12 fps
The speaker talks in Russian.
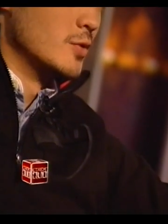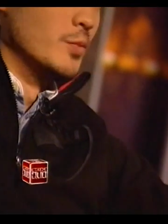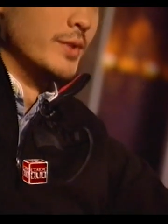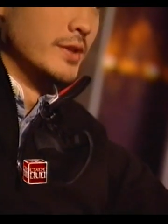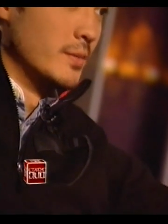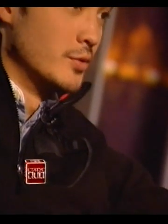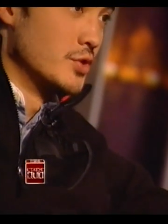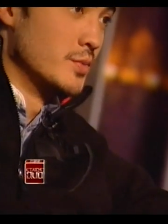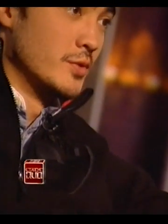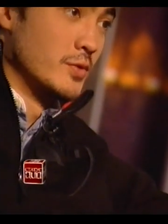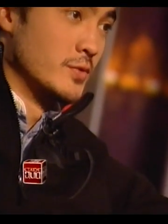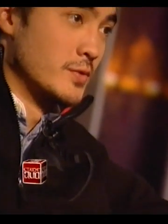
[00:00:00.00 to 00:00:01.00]
У меня там
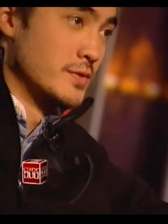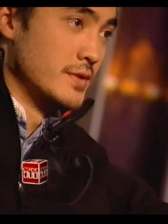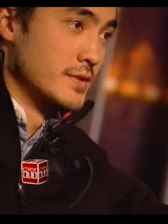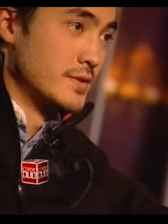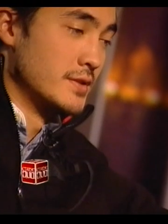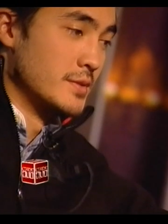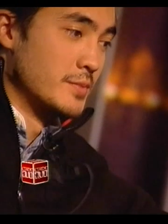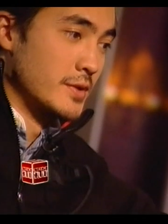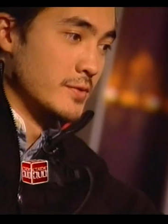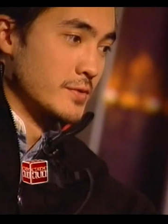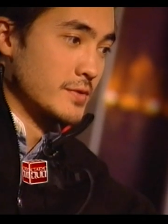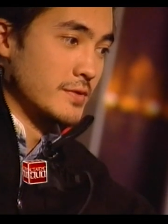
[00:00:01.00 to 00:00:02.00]
очень много друзей среди
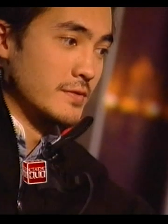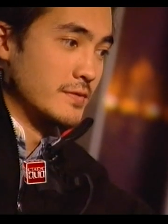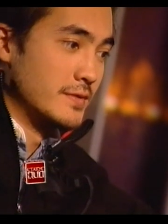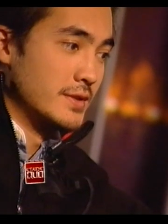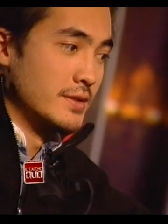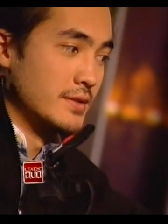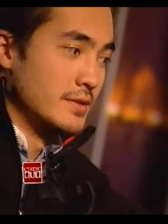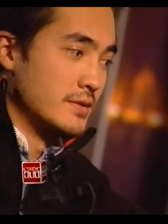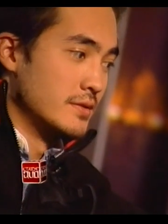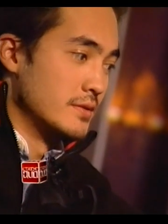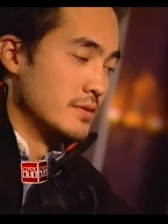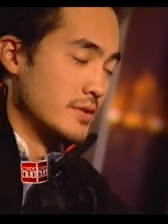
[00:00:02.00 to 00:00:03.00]
продюсеров
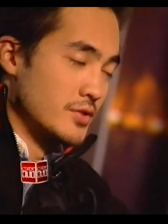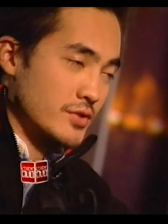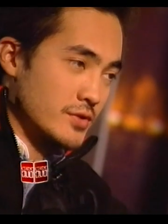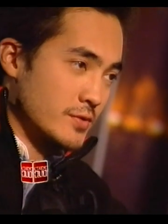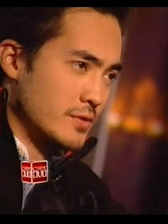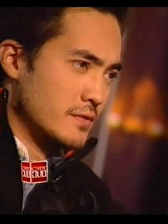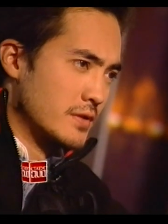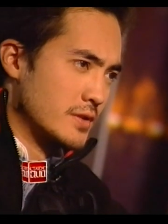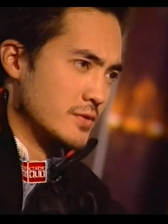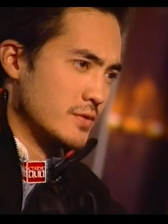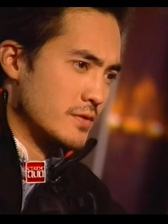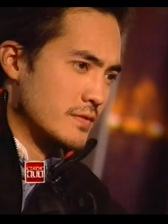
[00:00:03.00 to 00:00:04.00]
и режиссеров,
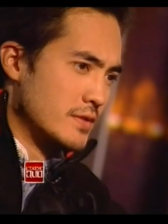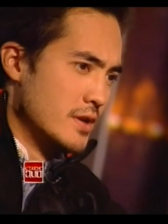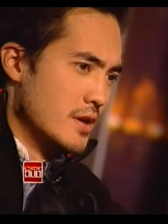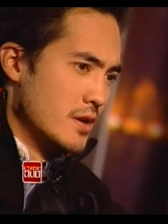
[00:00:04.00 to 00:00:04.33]
актеров.